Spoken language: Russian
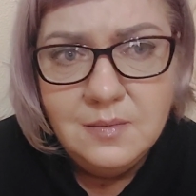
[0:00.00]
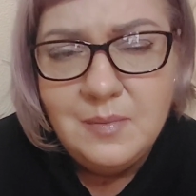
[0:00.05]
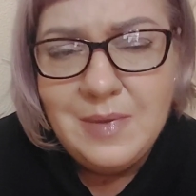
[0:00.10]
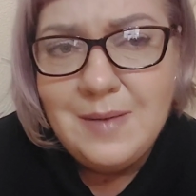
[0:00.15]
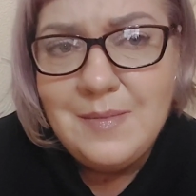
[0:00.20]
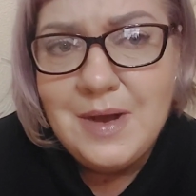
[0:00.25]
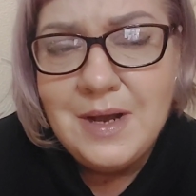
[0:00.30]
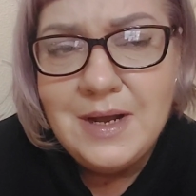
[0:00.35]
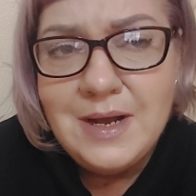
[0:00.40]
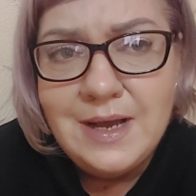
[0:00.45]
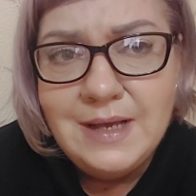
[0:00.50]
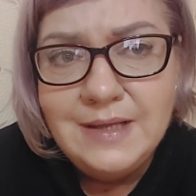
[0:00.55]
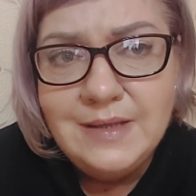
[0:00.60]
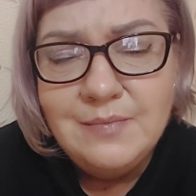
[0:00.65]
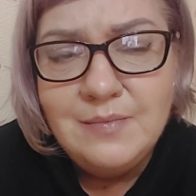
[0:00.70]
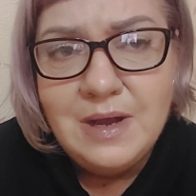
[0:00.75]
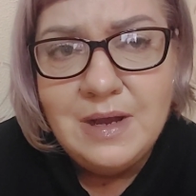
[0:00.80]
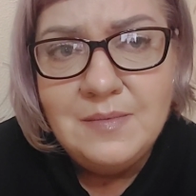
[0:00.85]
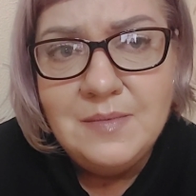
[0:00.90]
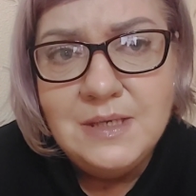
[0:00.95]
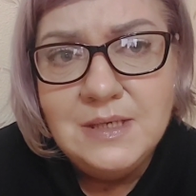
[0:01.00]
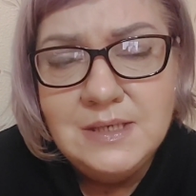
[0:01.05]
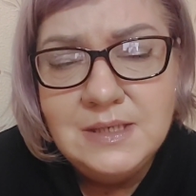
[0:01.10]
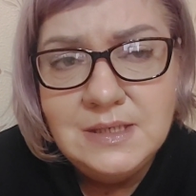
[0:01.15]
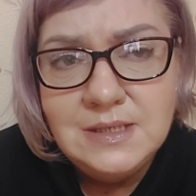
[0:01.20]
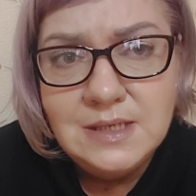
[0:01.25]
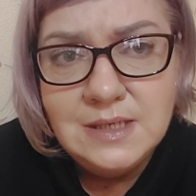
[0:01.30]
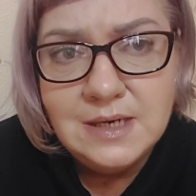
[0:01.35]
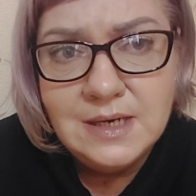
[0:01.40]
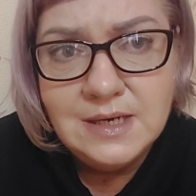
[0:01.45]
помогает маме
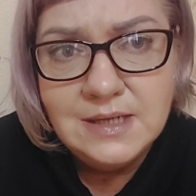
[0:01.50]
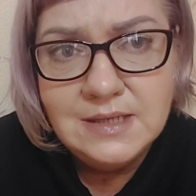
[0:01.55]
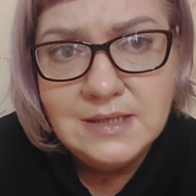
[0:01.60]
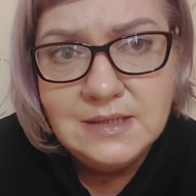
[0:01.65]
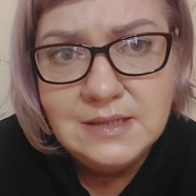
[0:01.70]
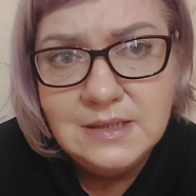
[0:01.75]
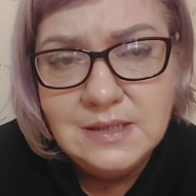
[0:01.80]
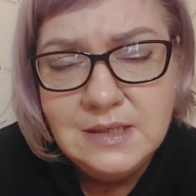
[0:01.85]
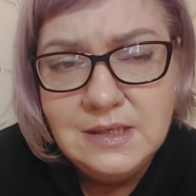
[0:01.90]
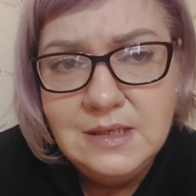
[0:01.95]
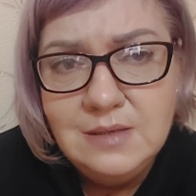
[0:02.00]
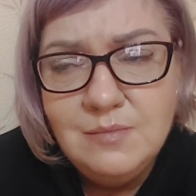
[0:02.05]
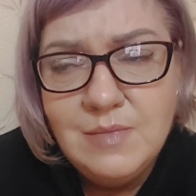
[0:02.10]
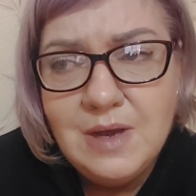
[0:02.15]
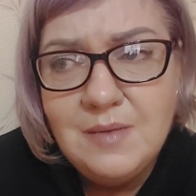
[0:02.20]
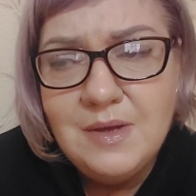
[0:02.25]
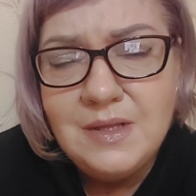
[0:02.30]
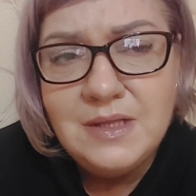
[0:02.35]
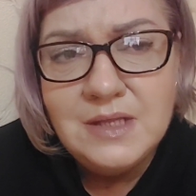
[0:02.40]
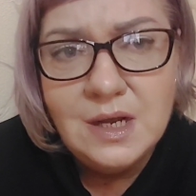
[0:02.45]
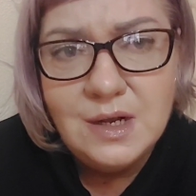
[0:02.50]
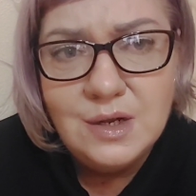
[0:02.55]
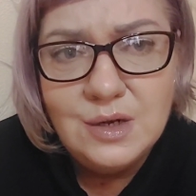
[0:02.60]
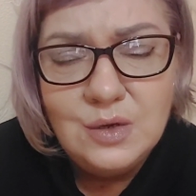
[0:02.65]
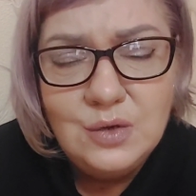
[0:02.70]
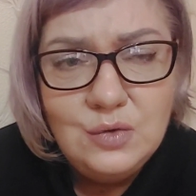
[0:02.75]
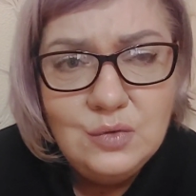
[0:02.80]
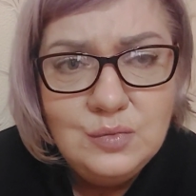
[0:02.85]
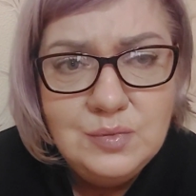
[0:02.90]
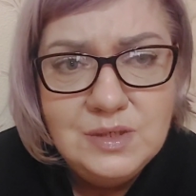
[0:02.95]
стирать, и мама так
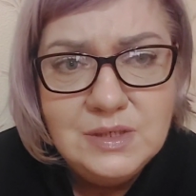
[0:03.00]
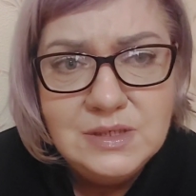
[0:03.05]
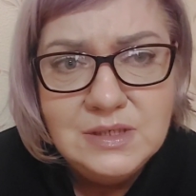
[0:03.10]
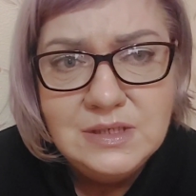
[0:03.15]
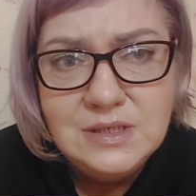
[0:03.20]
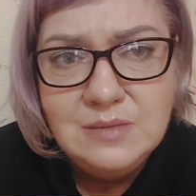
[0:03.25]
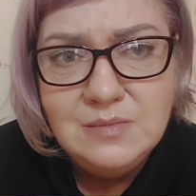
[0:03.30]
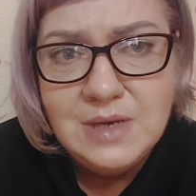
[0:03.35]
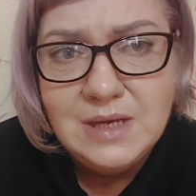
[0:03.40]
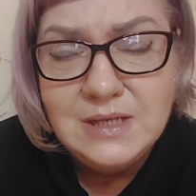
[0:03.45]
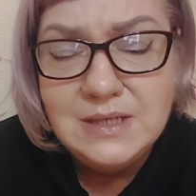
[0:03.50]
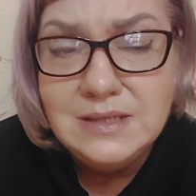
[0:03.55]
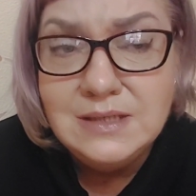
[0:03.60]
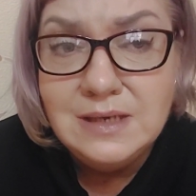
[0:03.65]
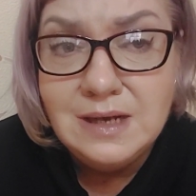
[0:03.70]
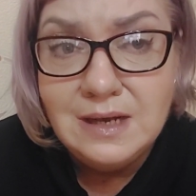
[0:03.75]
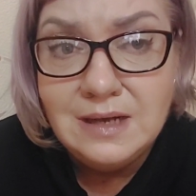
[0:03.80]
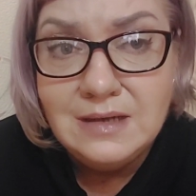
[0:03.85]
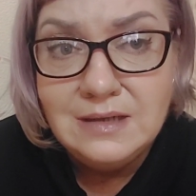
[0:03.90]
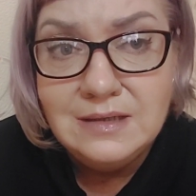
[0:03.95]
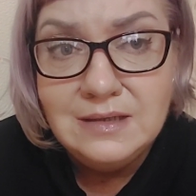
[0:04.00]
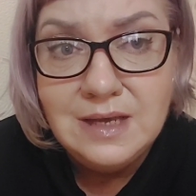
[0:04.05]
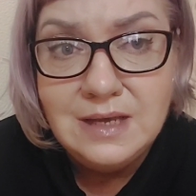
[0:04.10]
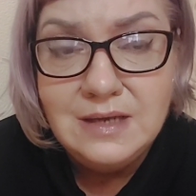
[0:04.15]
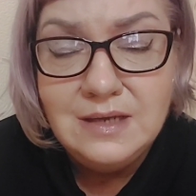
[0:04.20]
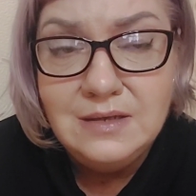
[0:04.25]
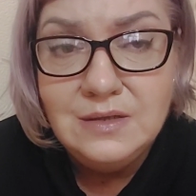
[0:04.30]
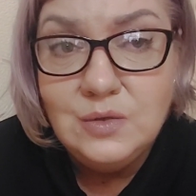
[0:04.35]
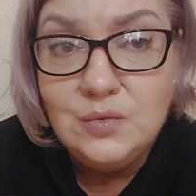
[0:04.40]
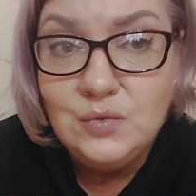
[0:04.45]
любит снимать, как
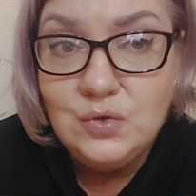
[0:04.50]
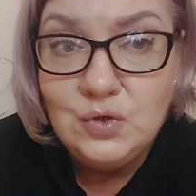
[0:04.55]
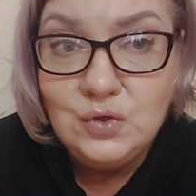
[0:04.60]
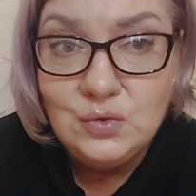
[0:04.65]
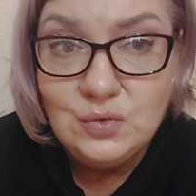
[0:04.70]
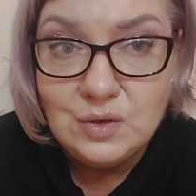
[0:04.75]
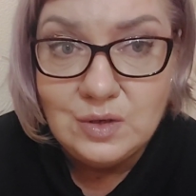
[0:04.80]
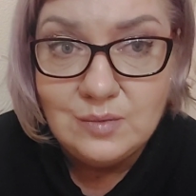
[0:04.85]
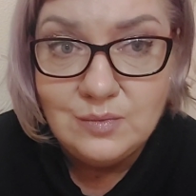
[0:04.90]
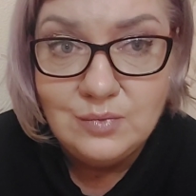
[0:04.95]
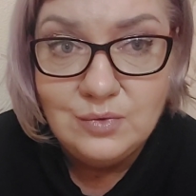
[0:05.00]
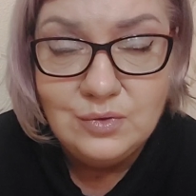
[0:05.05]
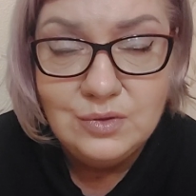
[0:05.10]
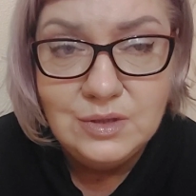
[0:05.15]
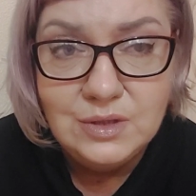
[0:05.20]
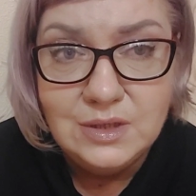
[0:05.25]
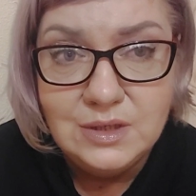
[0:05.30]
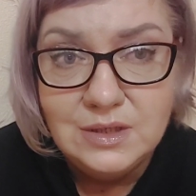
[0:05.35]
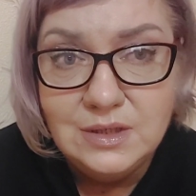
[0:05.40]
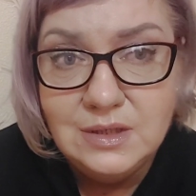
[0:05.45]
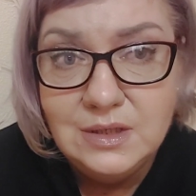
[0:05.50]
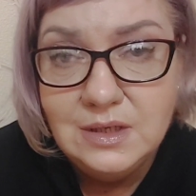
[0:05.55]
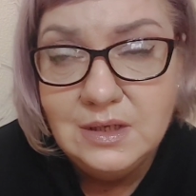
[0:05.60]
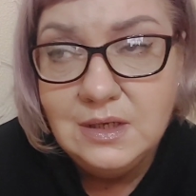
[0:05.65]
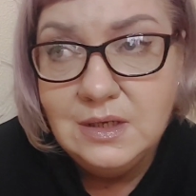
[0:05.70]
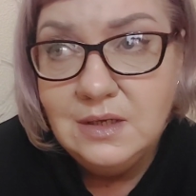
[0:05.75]
Дарина у нее работает.